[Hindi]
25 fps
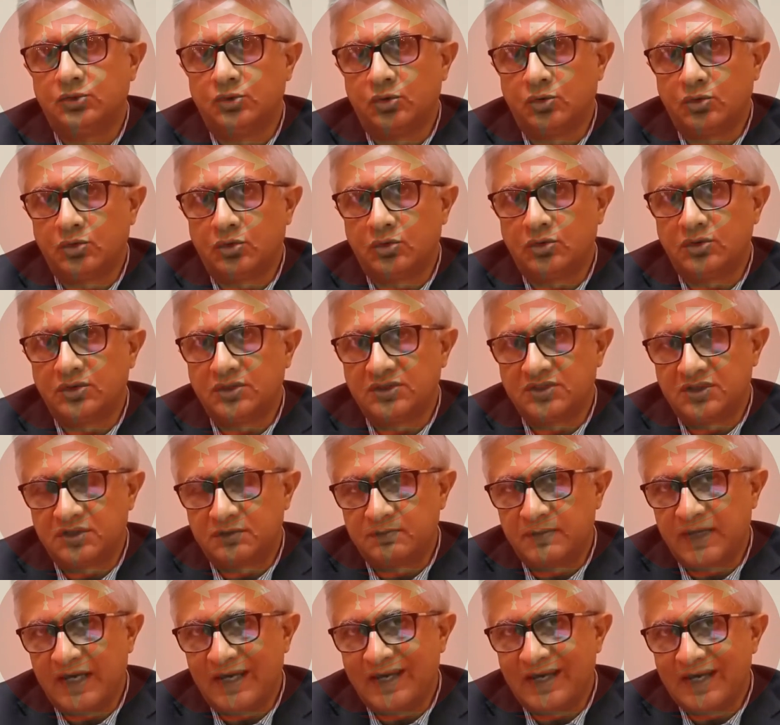दोनों
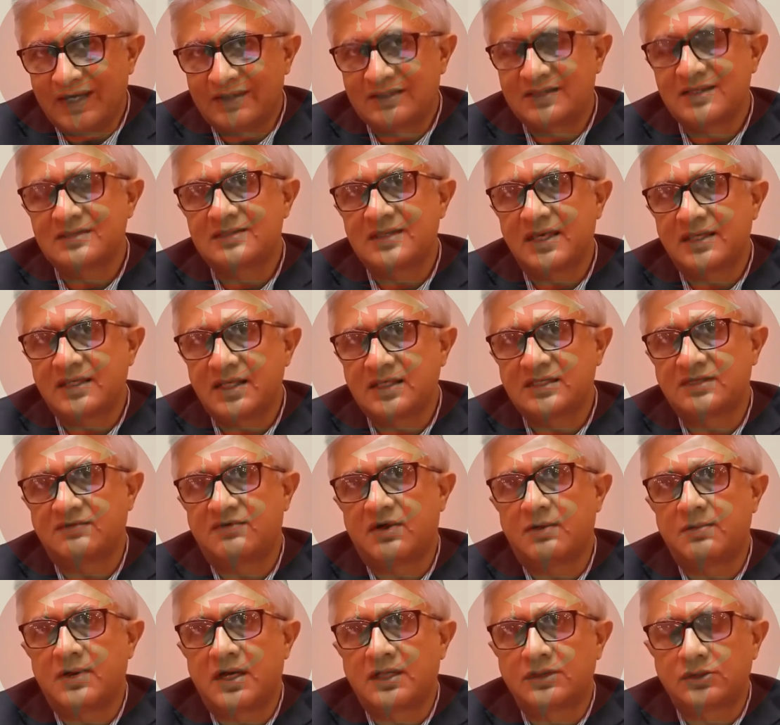जिसमें एक से ज़्यादा
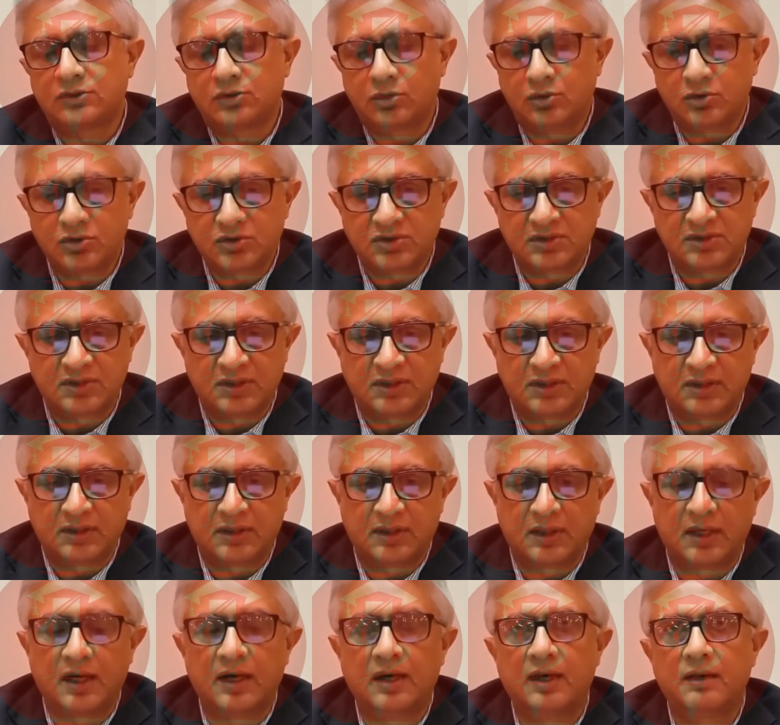जवाब दुरुस्त
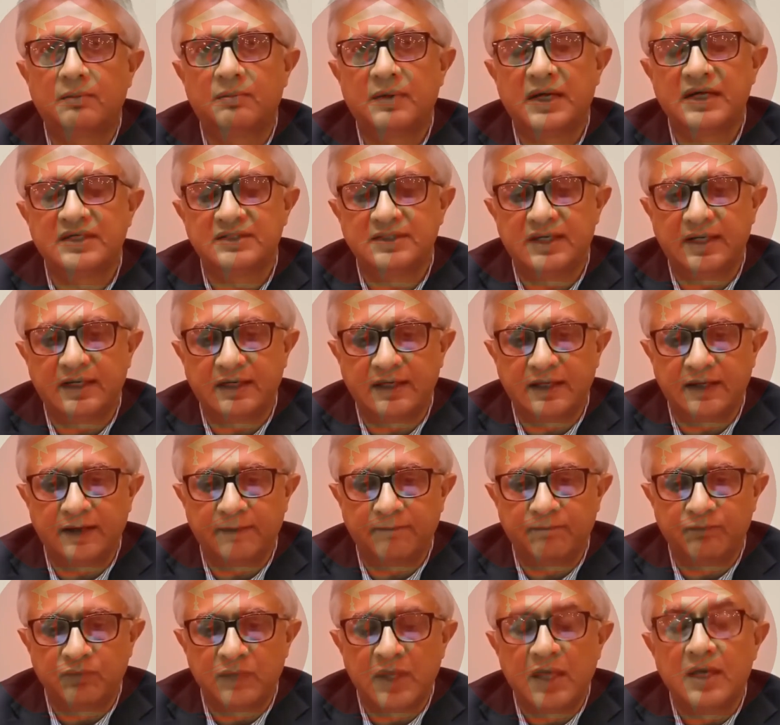पाए
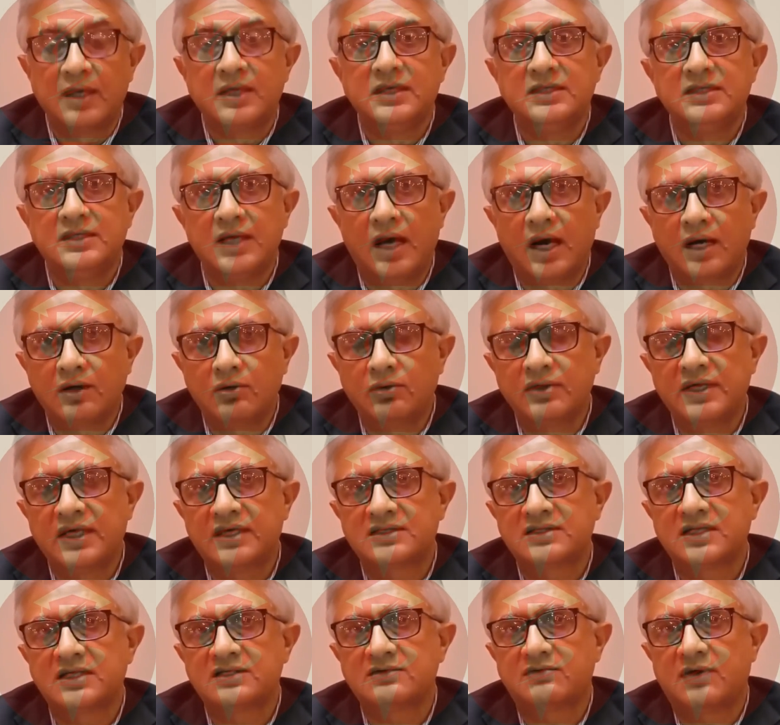जाएंगे या कोई
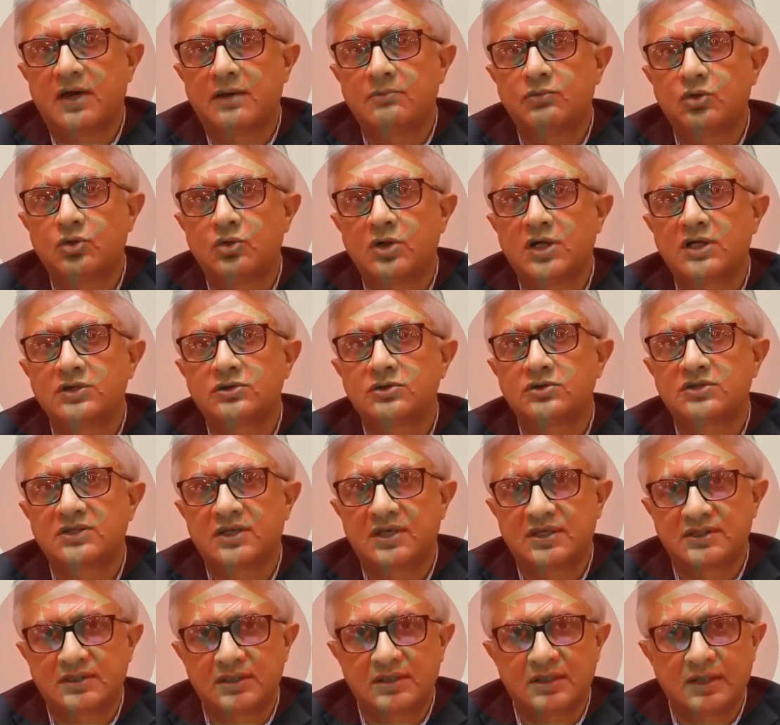ऐसा जवाब होगा जो
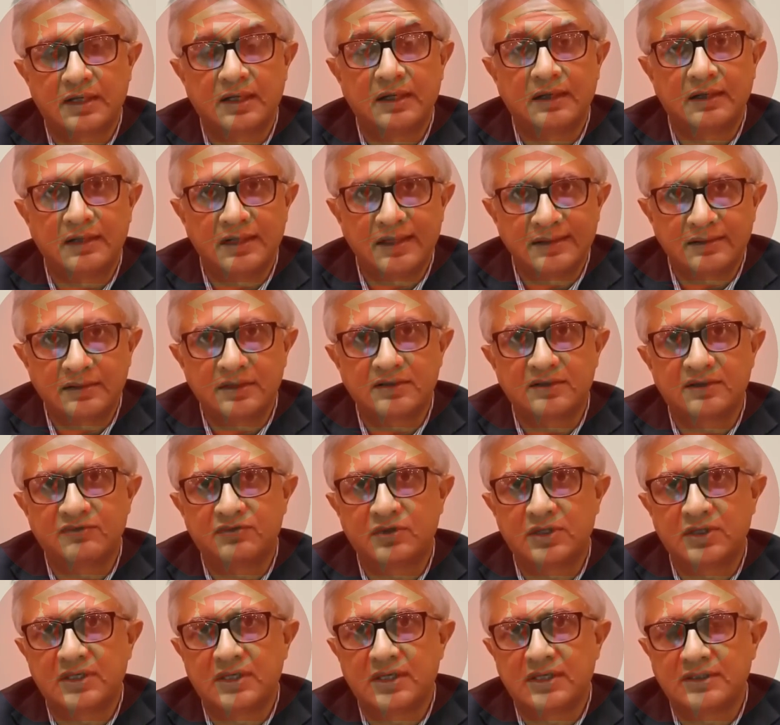सरासर गलत
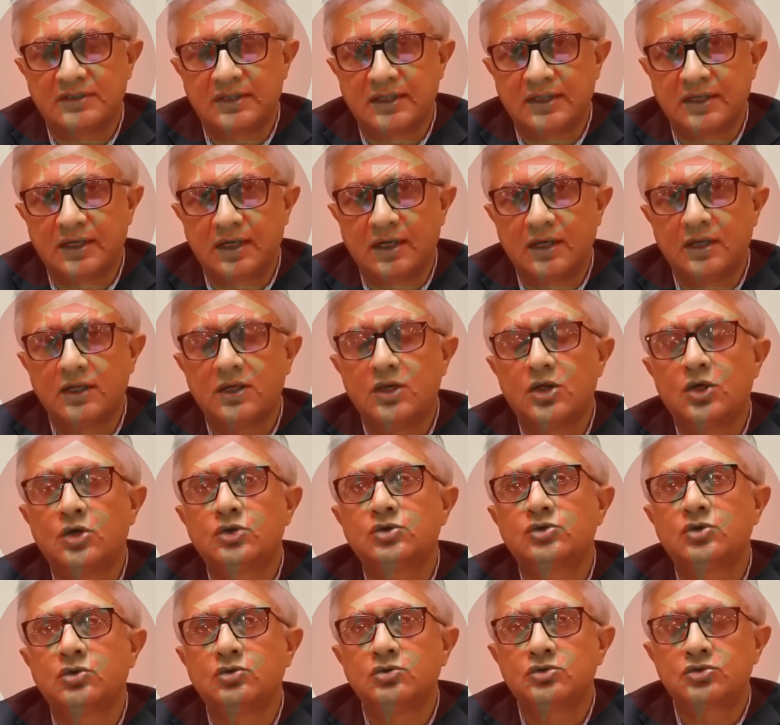तस्वर किया जाएगा
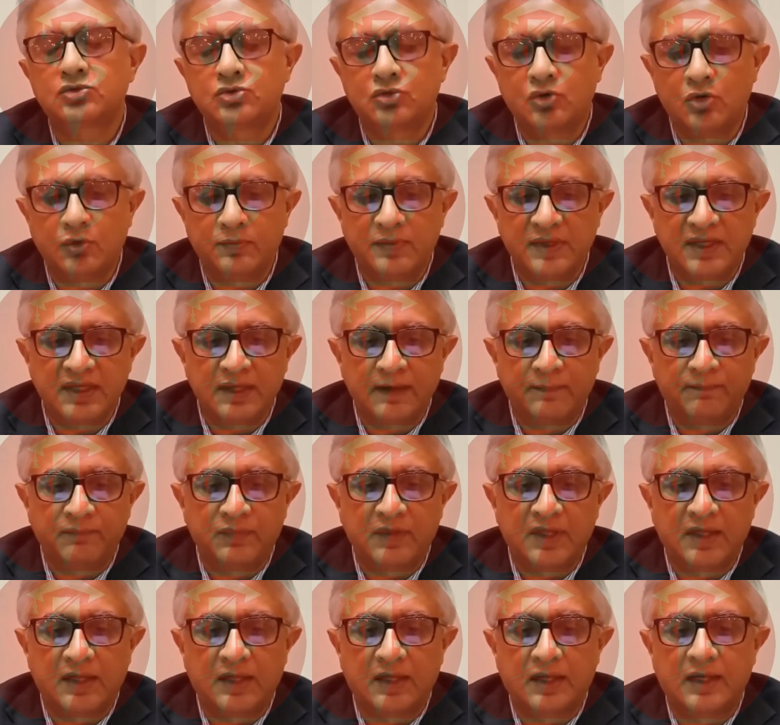तो उसको भी
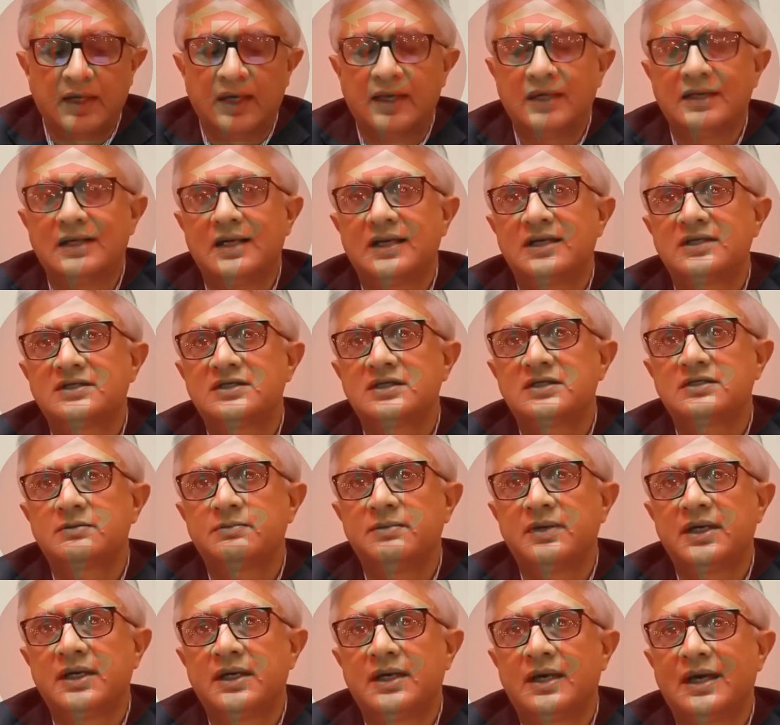
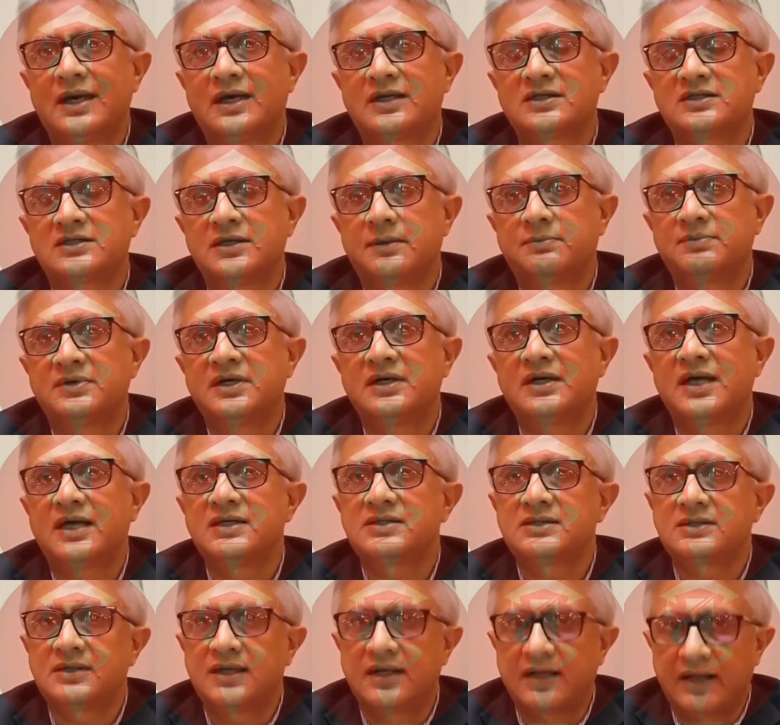एनालिसिस में एक्सेप्टेड
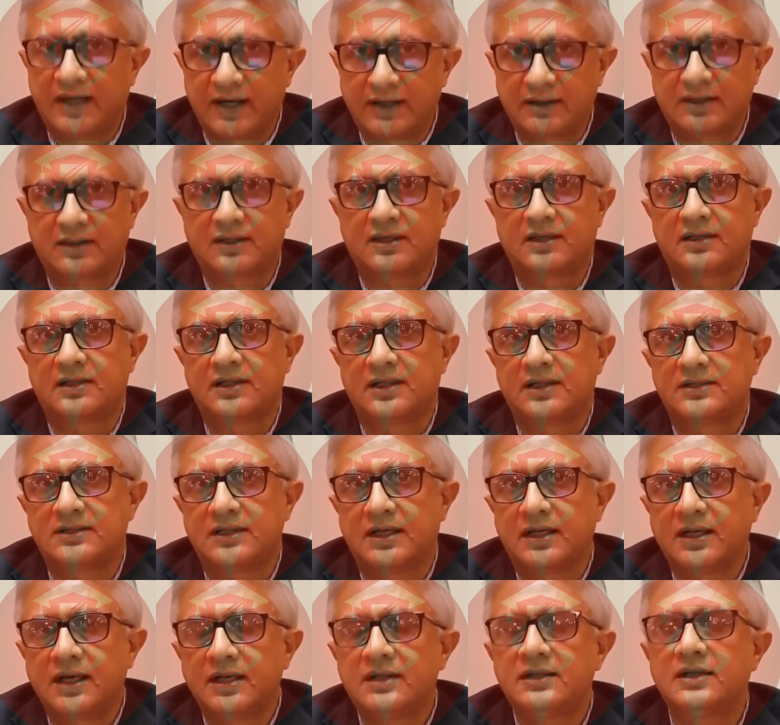एज करेक्ट कर दिया
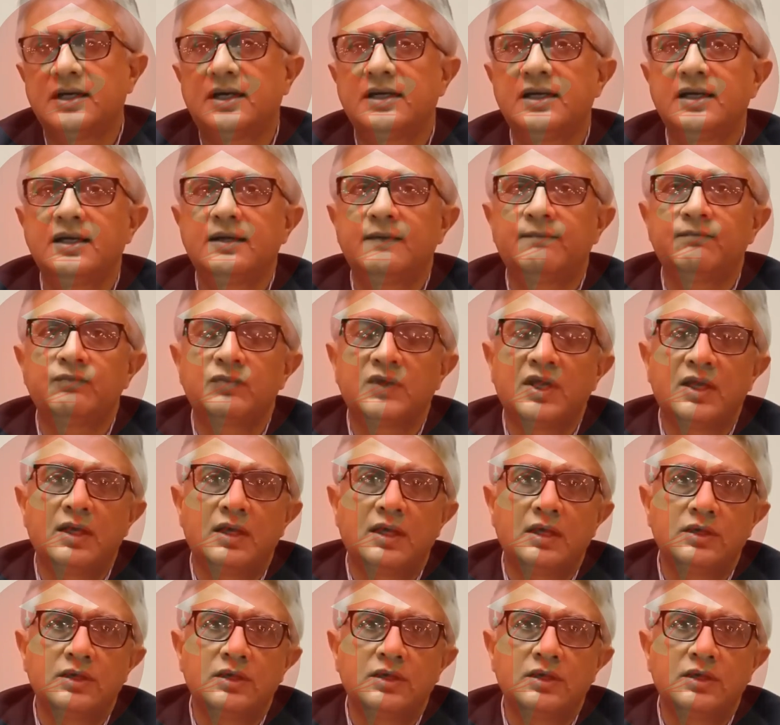जाएगा यानी